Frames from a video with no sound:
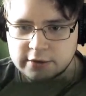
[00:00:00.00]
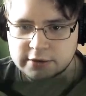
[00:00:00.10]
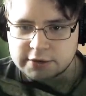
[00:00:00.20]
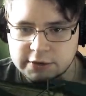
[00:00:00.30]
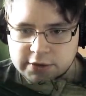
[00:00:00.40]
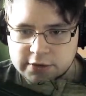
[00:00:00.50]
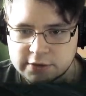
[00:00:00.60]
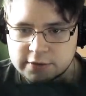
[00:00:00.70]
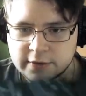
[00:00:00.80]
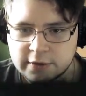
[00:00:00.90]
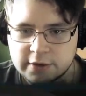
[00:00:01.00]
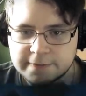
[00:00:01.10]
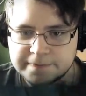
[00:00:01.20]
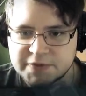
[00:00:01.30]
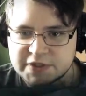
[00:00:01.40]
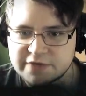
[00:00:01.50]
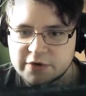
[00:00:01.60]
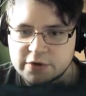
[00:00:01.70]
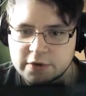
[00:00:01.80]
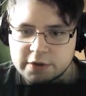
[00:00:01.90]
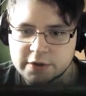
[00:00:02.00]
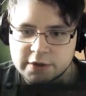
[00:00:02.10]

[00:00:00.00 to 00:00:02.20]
So. Jetzt gehen wir hoch.